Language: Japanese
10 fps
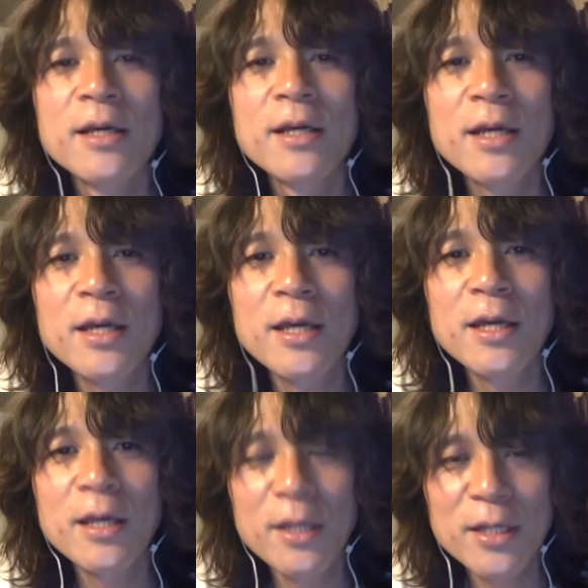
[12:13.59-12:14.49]

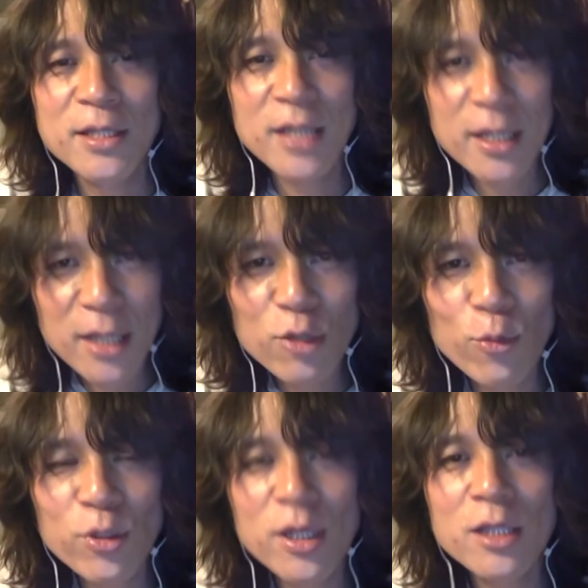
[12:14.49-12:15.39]
えー、来たいなと
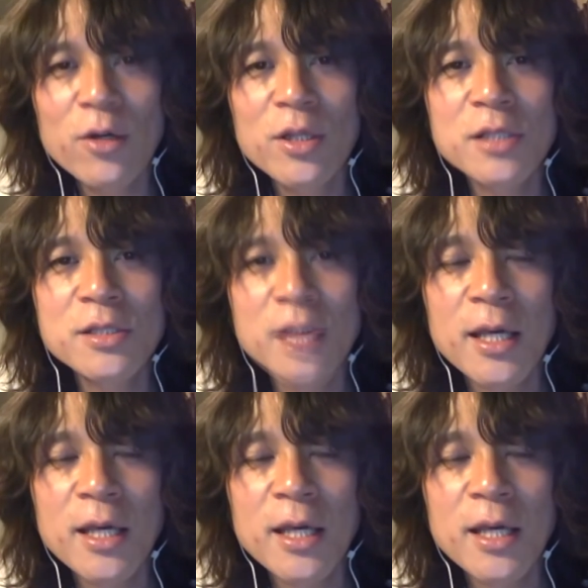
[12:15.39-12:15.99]
思った方はですね、